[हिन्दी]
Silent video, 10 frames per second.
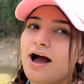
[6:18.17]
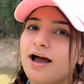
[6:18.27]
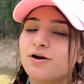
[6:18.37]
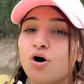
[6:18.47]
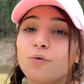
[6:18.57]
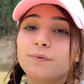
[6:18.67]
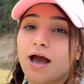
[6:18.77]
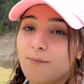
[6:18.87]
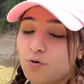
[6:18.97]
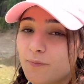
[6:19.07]
आई होप कि
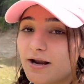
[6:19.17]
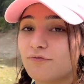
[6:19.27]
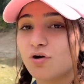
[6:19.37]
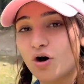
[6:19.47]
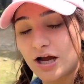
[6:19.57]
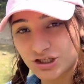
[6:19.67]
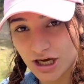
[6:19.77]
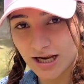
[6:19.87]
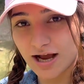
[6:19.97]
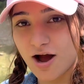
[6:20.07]
आपको मेरा ब्लॉग
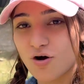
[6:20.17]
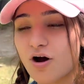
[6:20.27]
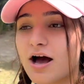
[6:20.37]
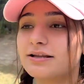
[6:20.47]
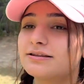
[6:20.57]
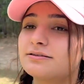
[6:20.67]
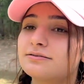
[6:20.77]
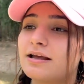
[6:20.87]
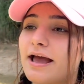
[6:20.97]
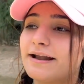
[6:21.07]
अच्छा लगा होगा
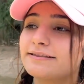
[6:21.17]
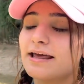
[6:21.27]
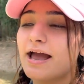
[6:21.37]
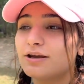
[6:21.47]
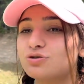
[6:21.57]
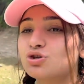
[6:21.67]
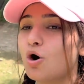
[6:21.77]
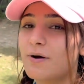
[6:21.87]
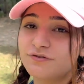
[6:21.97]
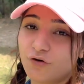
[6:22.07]
एंड थैंक यू सो
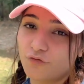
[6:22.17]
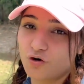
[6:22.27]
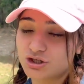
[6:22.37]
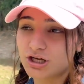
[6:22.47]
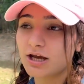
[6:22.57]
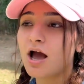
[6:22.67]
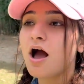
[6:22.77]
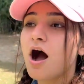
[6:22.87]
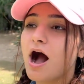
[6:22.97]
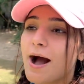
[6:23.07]
मच फॉर वॉचिंग
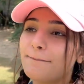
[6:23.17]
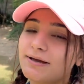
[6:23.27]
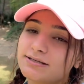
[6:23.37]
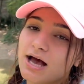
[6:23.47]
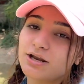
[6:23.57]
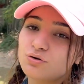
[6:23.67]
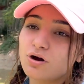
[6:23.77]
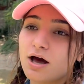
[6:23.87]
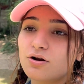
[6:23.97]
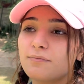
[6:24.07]
अब मैं जा रही हूँ
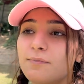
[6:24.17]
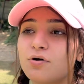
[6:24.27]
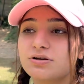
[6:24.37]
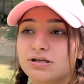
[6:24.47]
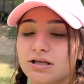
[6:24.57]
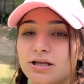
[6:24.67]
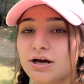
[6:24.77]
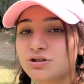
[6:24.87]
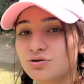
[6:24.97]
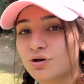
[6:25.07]
घर और मैं बहुत ज़्यादा
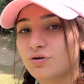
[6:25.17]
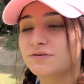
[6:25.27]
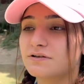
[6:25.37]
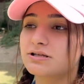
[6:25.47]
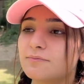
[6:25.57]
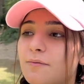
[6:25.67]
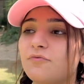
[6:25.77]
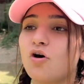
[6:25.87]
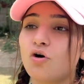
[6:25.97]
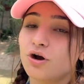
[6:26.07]
थक चुकी हूँ इस वजह से मैं
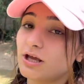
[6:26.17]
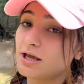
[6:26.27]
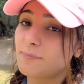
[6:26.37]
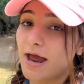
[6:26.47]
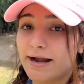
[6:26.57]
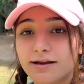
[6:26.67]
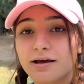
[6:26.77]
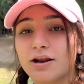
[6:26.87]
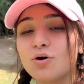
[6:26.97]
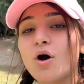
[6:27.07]
ब्लॉग को यहीं पे एंड
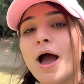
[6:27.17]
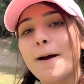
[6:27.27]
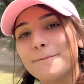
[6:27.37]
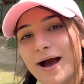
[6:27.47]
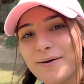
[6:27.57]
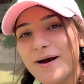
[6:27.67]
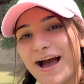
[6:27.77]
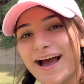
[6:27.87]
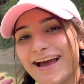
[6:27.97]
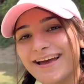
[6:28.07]
कर रही हूँ बाय
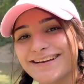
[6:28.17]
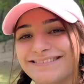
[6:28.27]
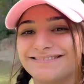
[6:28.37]
बाय